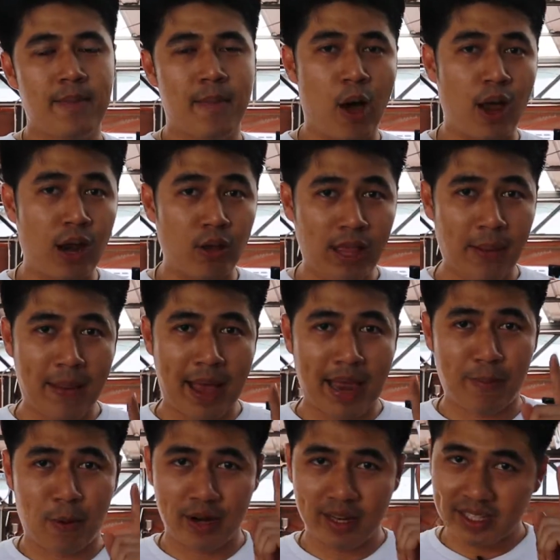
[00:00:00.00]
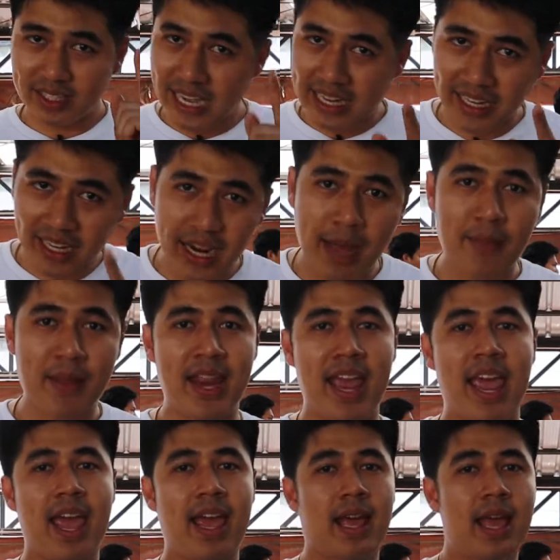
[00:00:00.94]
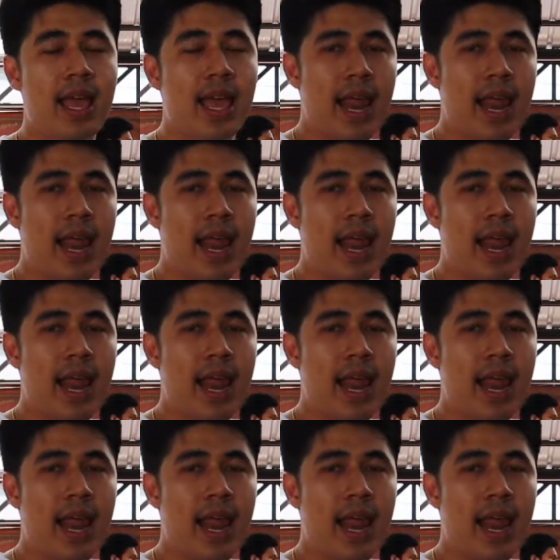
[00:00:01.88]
เพราะเราทำงานบนชั้นเคลือบนั่นเอง